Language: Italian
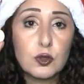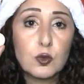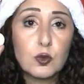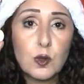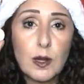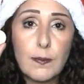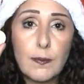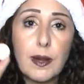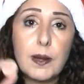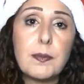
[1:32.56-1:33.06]

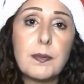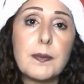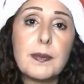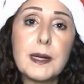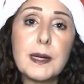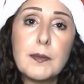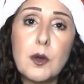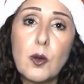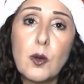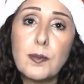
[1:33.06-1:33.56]
sulla
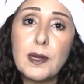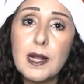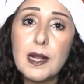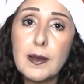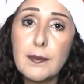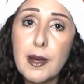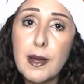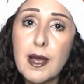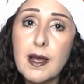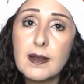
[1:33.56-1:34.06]
palpebra mobile
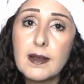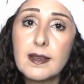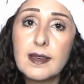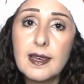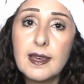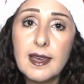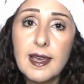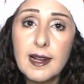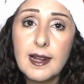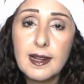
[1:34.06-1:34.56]
ma
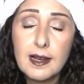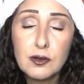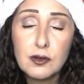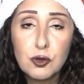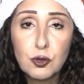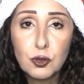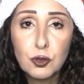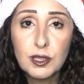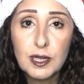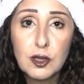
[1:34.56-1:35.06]
anche
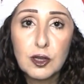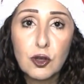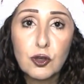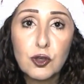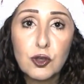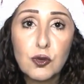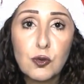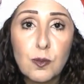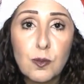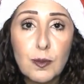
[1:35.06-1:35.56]
all'angolo
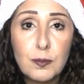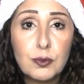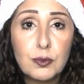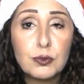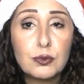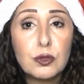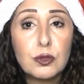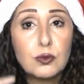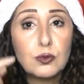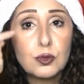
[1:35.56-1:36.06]
dell'occhio come
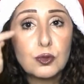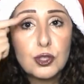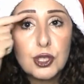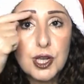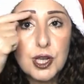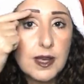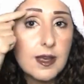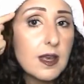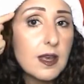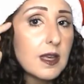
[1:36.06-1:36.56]
punto
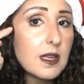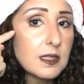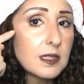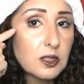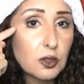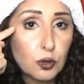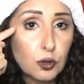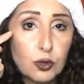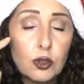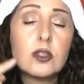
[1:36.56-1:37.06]
luce,
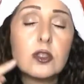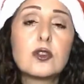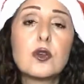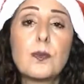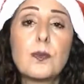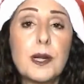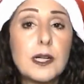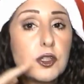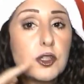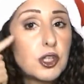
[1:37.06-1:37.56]
sotto il
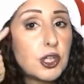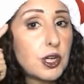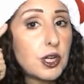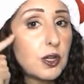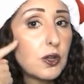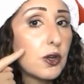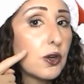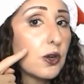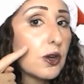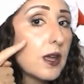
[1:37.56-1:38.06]

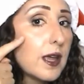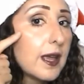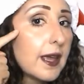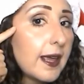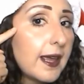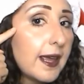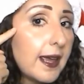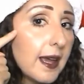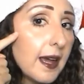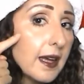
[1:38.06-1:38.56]
sopracciglio
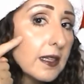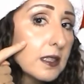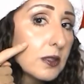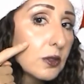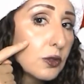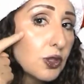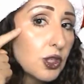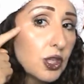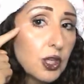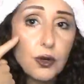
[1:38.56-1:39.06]
e a
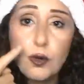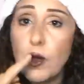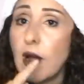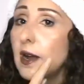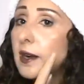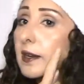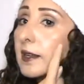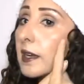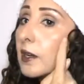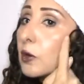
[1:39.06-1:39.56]
sto giro
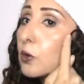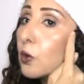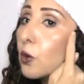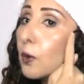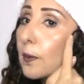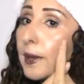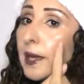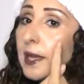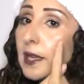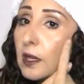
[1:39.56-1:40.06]
anche
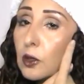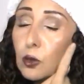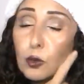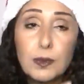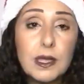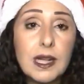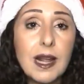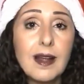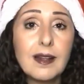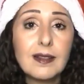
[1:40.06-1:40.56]
come
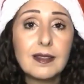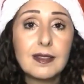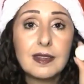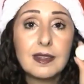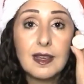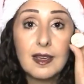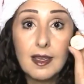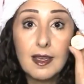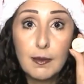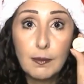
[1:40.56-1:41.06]

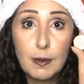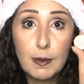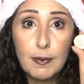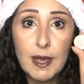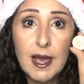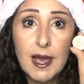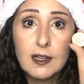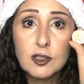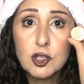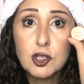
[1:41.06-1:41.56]
illuminante e mi
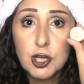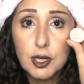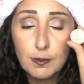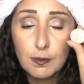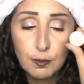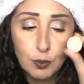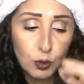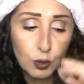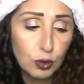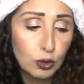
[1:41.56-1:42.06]
piace
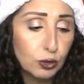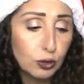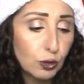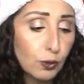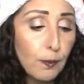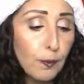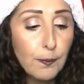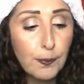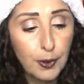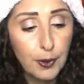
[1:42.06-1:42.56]

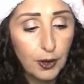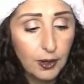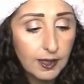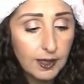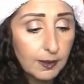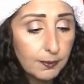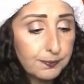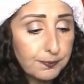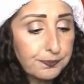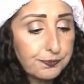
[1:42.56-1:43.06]
molto.
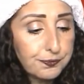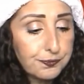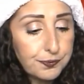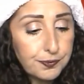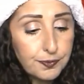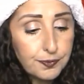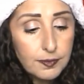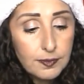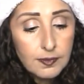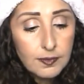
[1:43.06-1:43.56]
Poi
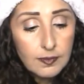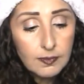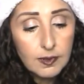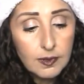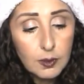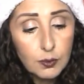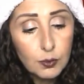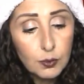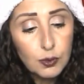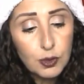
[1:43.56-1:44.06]

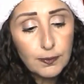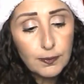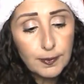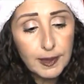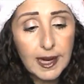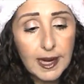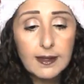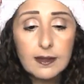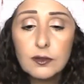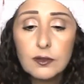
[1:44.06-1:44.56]
un
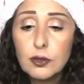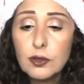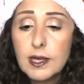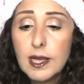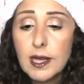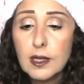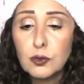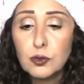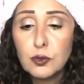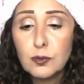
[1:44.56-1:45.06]
ombretto
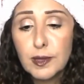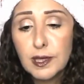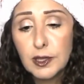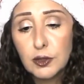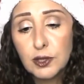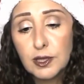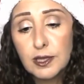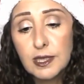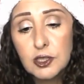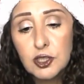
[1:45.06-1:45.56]
che è il
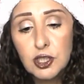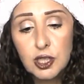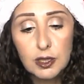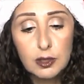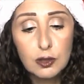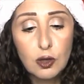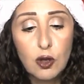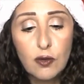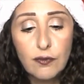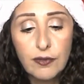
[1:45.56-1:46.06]
numero
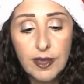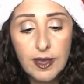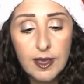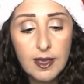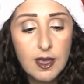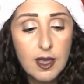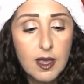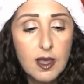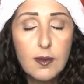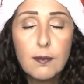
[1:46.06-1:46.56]
19,
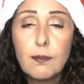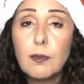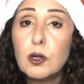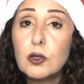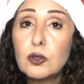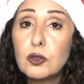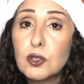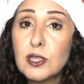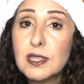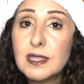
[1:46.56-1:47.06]

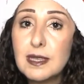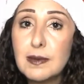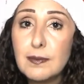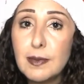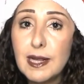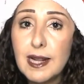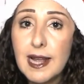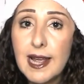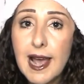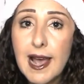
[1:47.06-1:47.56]
molto
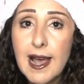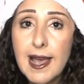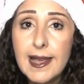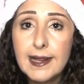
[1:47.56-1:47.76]
simile a